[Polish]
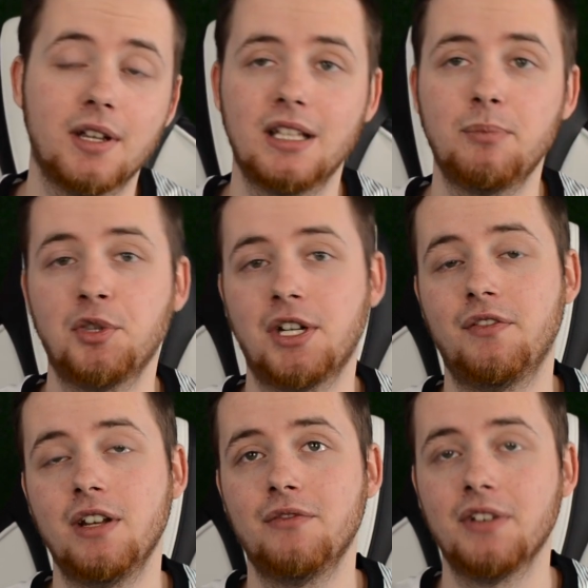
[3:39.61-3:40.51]
kiedy
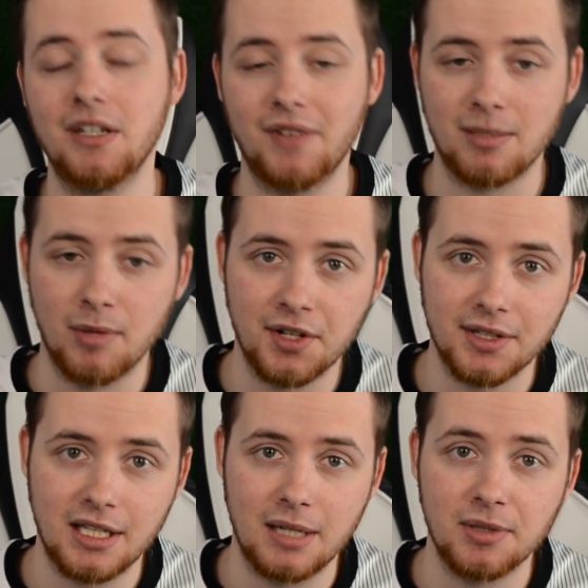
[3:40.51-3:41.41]
potrafili wygrywać z
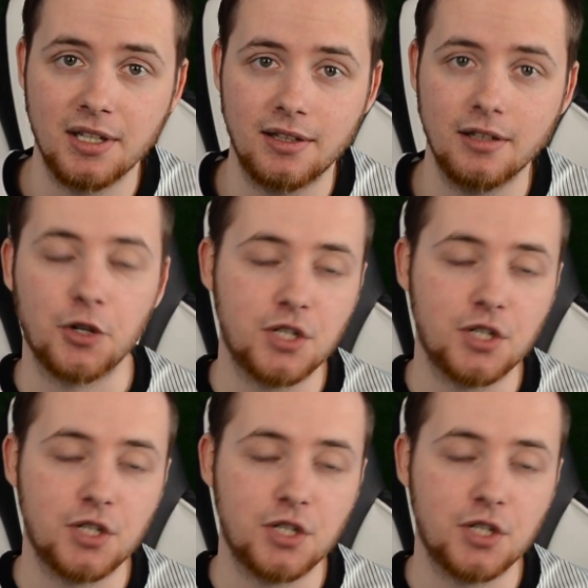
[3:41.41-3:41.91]
Manchesterem City.